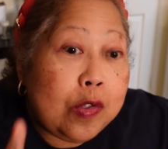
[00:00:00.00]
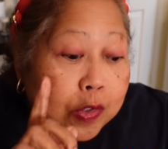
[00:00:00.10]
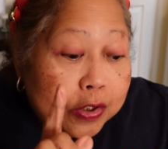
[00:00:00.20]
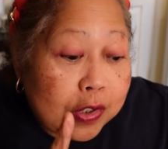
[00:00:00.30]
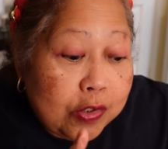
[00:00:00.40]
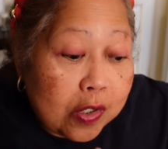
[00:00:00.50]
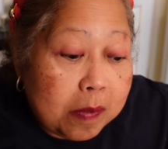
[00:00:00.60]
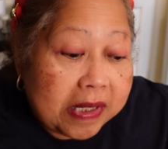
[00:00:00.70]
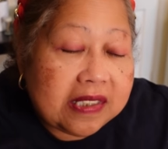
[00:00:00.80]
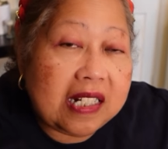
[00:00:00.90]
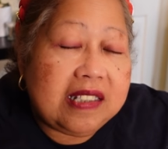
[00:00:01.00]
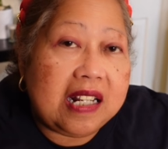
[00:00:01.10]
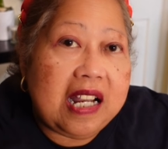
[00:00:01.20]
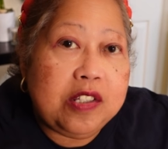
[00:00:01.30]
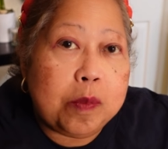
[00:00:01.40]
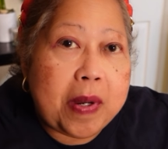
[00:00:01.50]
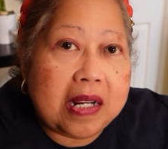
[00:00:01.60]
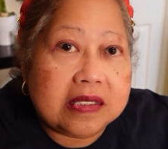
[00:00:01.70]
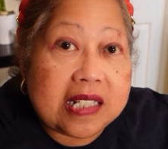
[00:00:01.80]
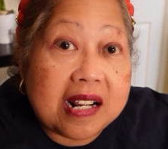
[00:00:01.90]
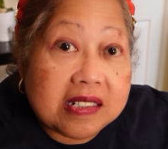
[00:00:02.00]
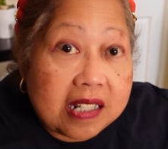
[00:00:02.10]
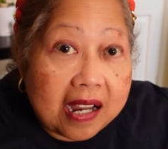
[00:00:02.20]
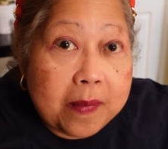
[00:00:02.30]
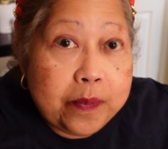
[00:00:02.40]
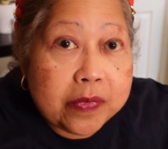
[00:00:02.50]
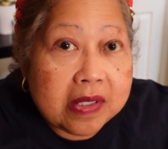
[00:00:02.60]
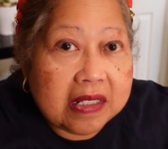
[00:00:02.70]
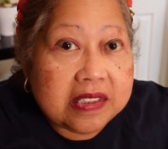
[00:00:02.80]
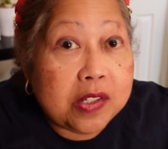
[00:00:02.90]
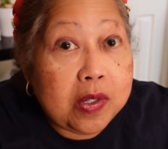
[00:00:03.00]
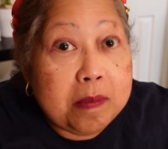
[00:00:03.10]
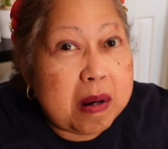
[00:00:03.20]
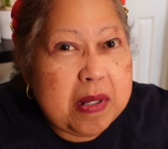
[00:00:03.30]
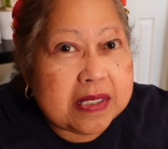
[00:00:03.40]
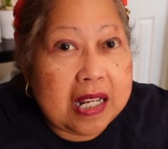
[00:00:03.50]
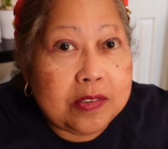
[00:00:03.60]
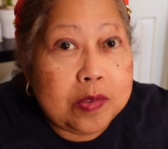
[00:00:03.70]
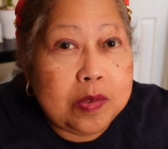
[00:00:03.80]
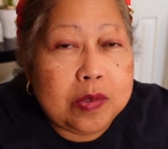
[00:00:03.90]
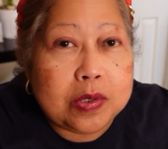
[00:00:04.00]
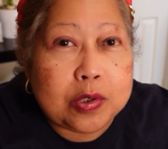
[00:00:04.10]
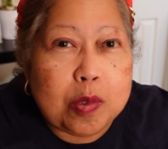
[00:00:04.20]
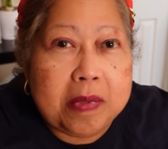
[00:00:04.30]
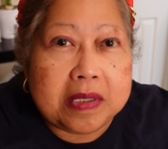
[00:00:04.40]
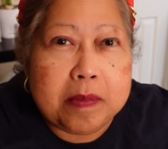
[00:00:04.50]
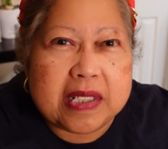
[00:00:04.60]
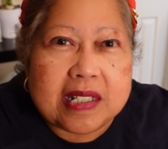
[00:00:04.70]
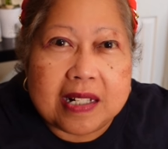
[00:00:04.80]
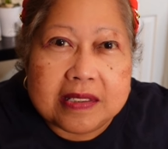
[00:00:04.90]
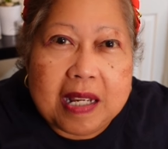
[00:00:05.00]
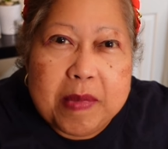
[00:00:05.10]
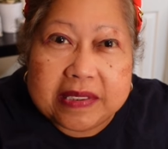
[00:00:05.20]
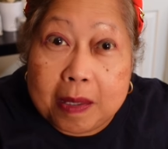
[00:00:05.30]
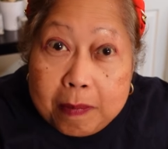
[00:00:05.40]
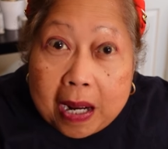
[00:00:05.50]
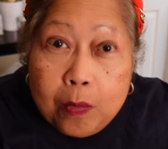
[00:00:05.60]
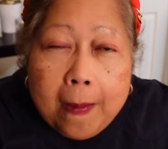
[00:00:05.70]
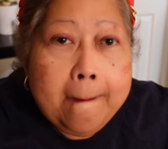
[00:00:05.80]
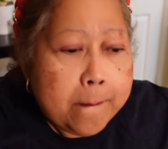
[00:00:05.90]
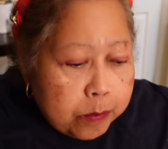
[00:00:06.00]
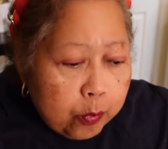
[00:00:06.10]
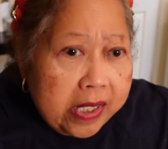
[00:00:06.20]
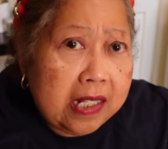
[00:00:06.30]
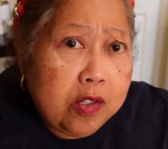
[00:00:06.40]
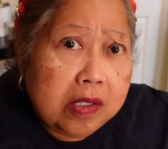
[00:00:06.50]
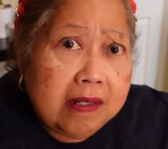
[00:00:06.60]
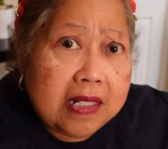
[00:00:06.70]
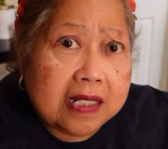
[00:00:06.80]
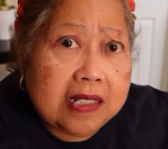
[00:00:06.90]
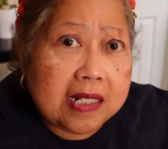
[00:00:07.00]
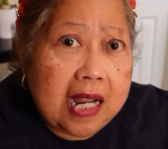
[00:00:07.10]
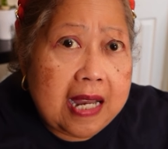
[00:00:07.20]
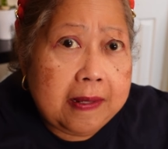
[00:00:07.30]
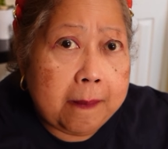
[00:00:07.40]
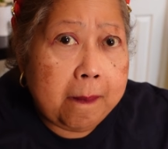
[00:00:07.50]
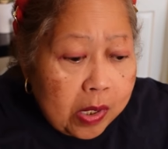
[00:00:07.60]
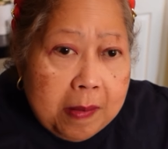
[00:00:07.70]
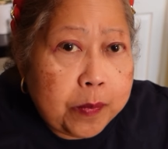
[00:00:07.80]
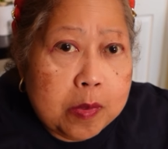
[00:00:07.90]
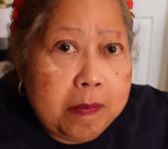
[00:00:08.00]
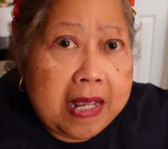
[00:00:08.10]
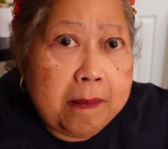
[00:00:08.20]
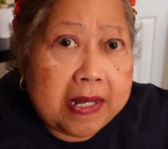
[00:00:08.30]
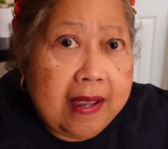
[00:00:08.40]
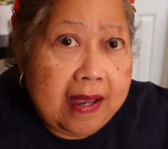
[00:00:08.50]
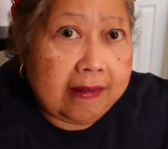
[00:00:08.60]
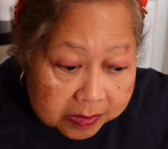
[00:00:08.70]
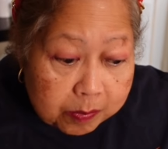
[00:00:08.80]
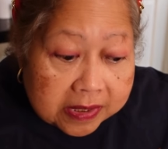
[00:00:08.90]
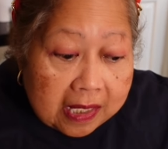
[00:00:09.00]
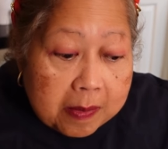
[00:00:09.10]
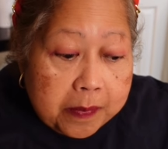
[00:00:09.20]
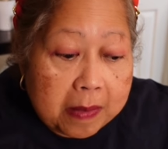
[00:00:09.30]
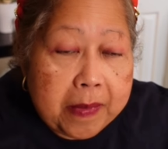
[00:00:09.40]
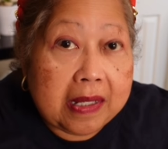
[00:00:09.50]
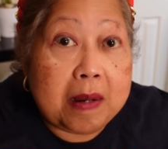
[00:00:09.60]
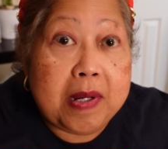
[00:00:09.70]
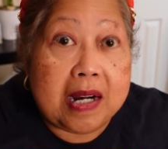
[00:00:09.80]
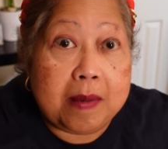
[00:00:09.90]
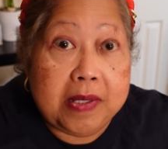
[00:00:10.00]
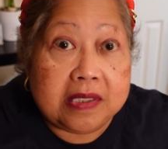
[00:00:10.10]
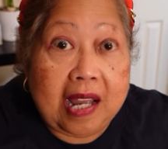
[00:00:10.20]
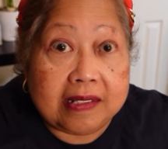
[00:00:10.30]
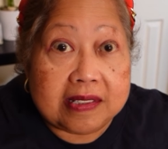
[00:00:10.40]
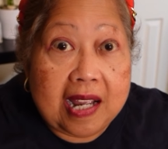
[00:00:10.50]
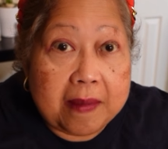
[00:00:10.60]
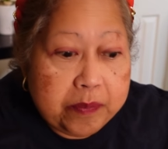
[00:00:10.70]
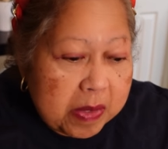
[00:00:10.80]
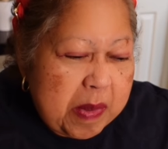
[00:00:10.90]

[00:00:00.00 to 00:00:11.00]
Kung gusto nyo, mas dagdagan nyo pa ang sarsa. Kasi yung iba masyadong gusto may sarsa, may sabaw. Pwede nyo ring dagdagan. Walang problema yan. Mas masarap nga pagka maraming sarsa.